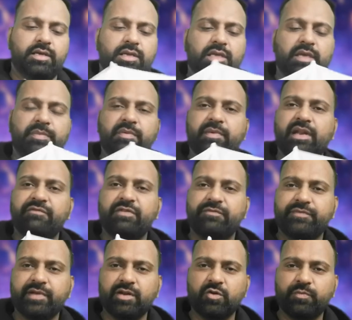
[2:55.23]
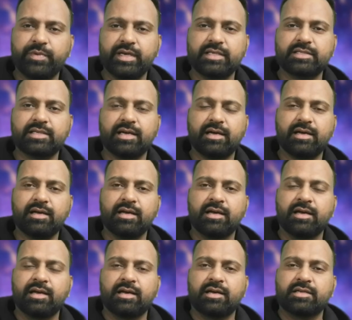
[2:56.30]
ये भी मैंने फिफ्टी रुपीज़ का
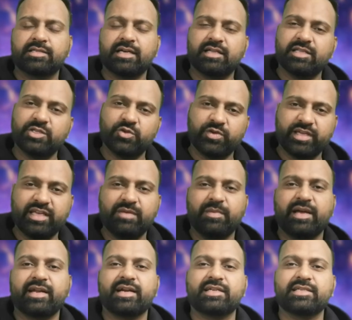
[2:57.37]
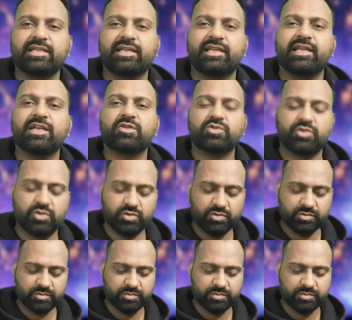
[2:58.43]
चांदनी चौक की ही मार्केट से ले लिया दोस्तों